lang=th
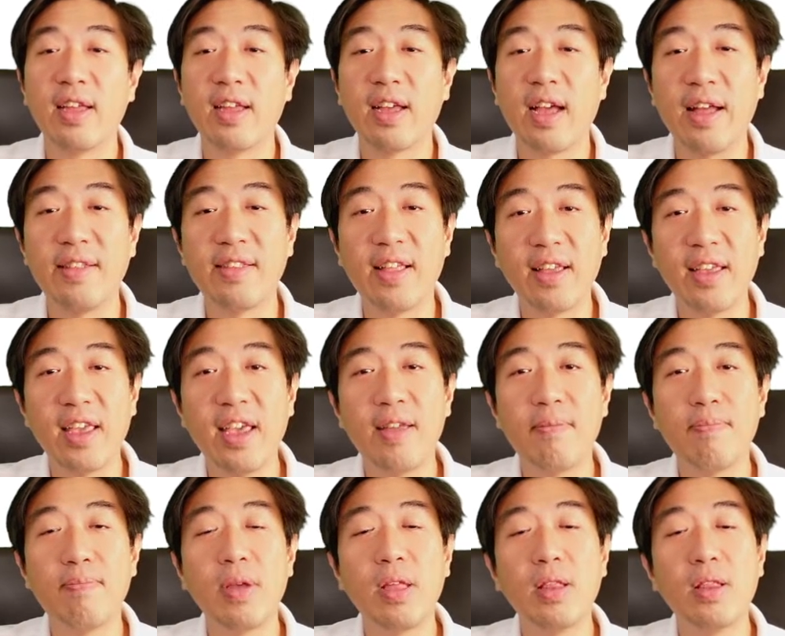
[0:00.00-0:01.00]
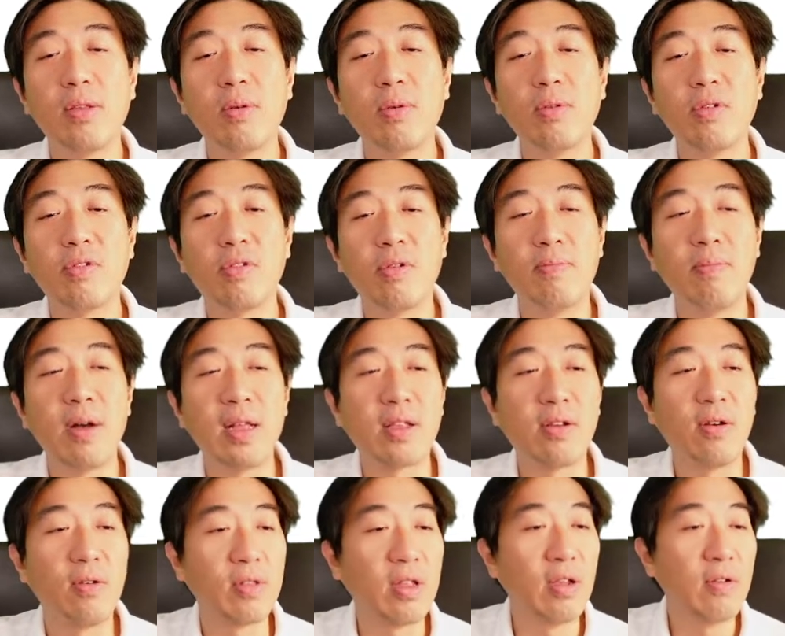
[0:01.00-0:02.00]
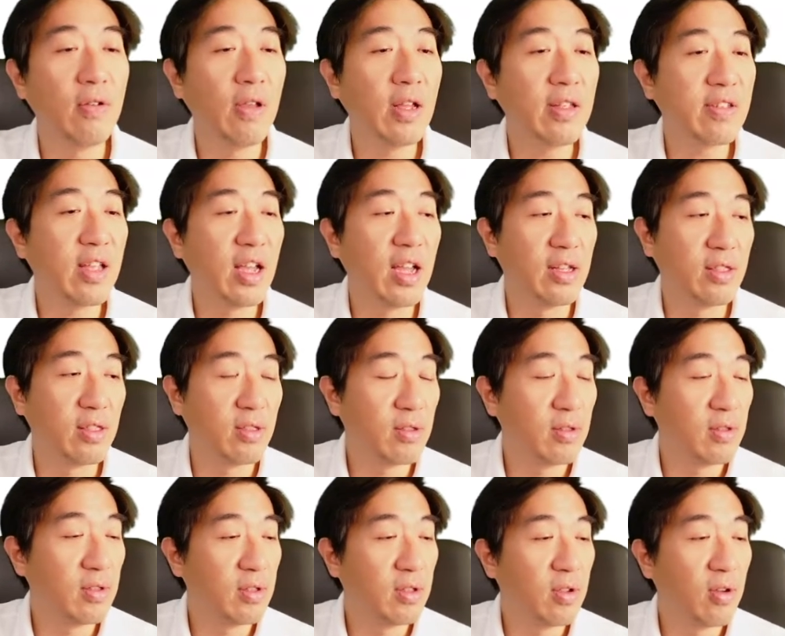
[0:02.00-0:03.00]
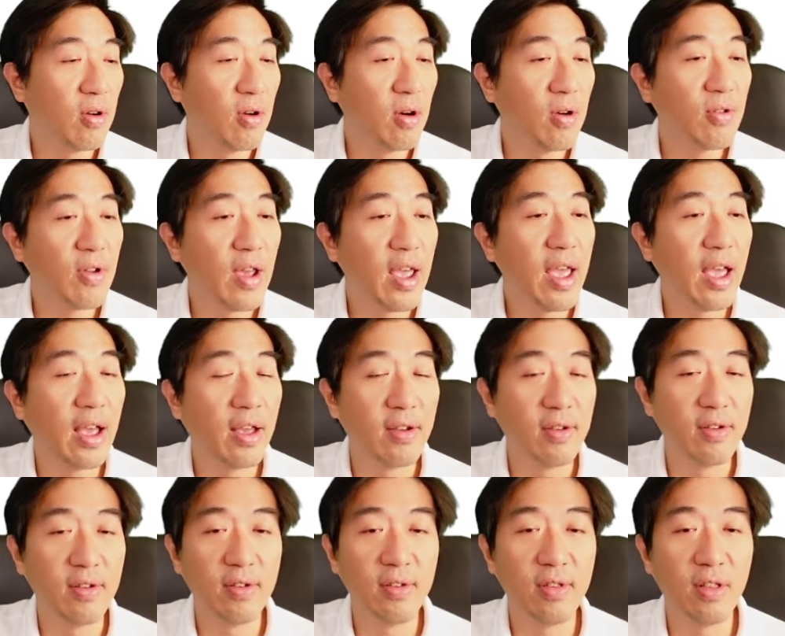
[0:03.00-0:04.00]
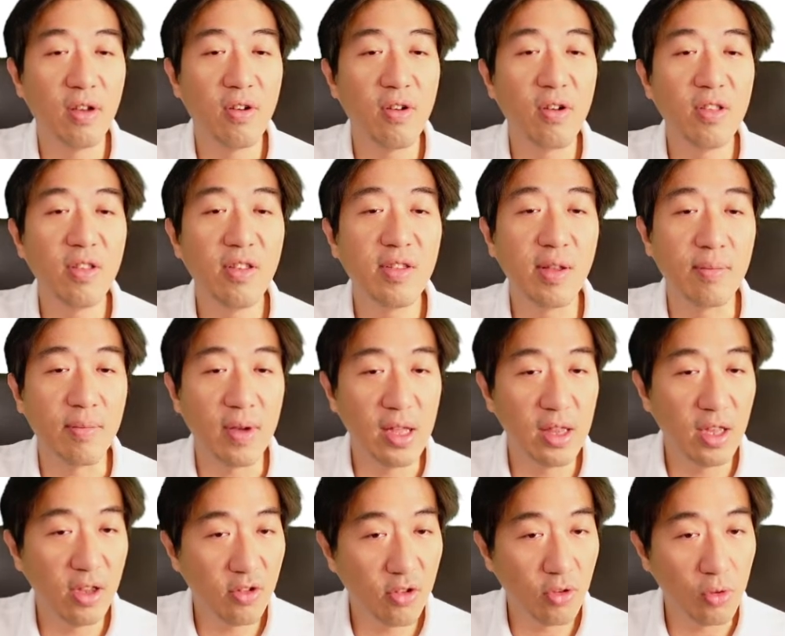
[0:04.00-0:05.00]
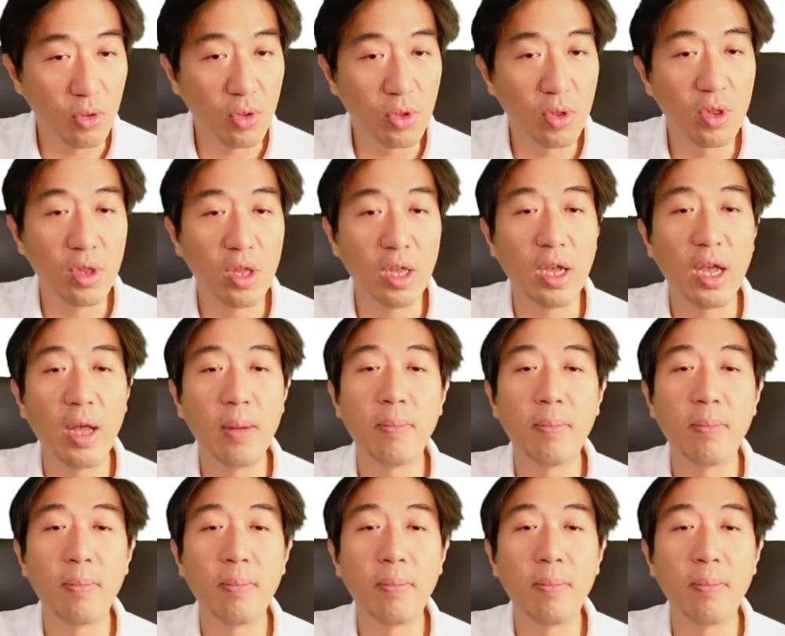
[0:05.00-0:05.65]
การสังเกตเป็นคุณสมบัติของนักวิทยาศาสตร์ข้อแรกและข้อที่สำคัญที่สุดนะครับ